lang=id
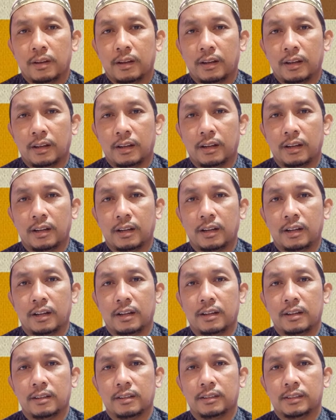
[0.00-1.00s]

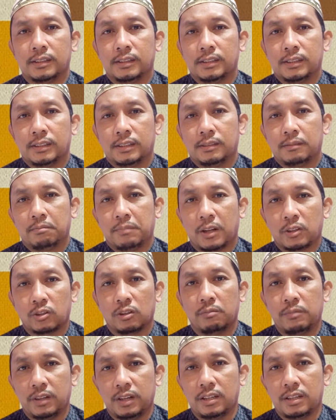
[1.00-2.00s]
uh,
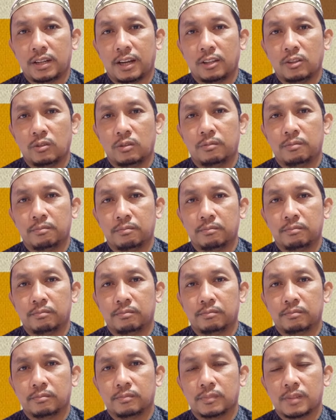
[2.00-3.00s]
eh, nya itu
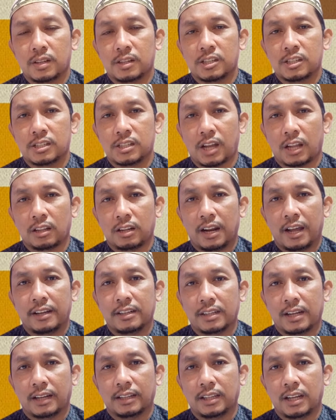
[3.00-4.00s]
saat
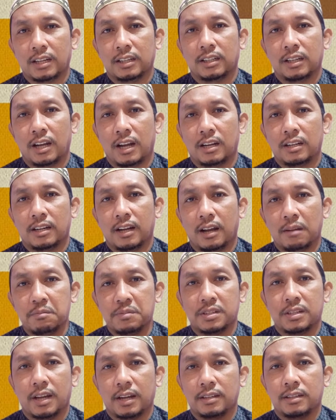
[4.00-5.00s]
lain kata dengan
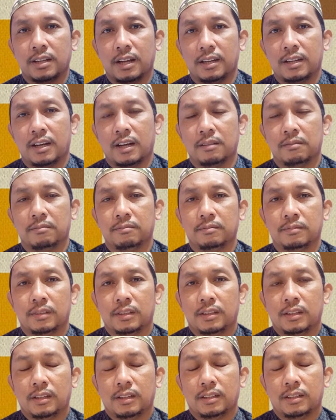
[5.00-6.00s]
hamzahnya yang
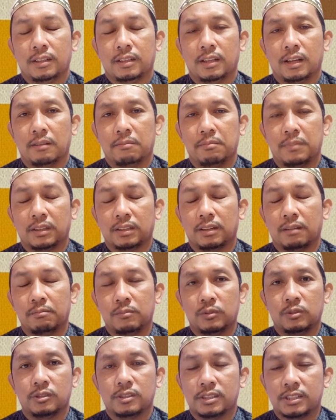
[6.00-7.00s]
yang
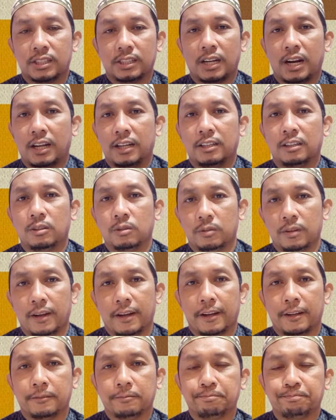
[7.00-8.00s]
bertemu setelah itu
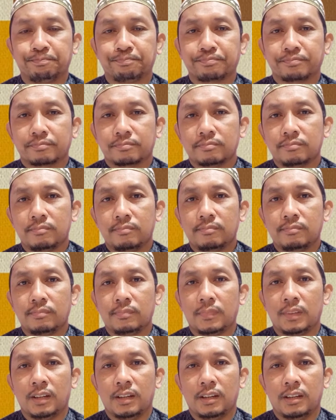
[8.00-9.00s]
ya
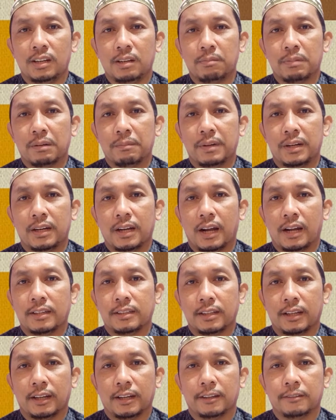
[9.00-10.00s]
ini
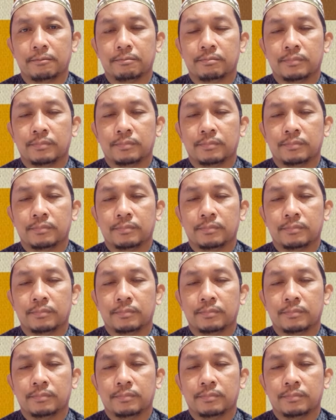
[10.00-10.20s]
perbedaannya